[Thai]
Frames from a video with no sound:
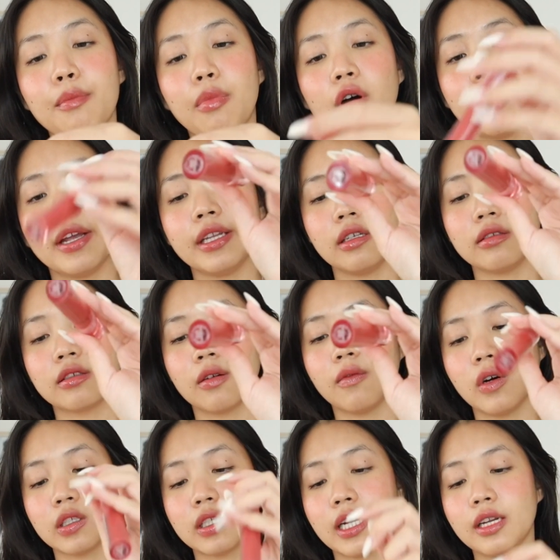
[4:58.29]
บ่อยเดี๋ยวสว
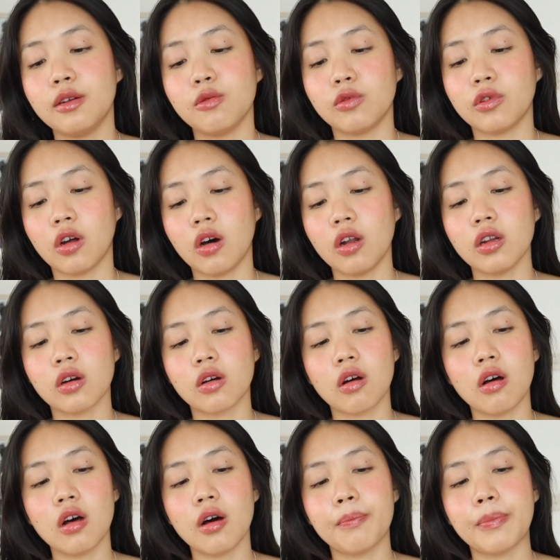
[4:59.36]
อชให้ดูเนาะแล้วก็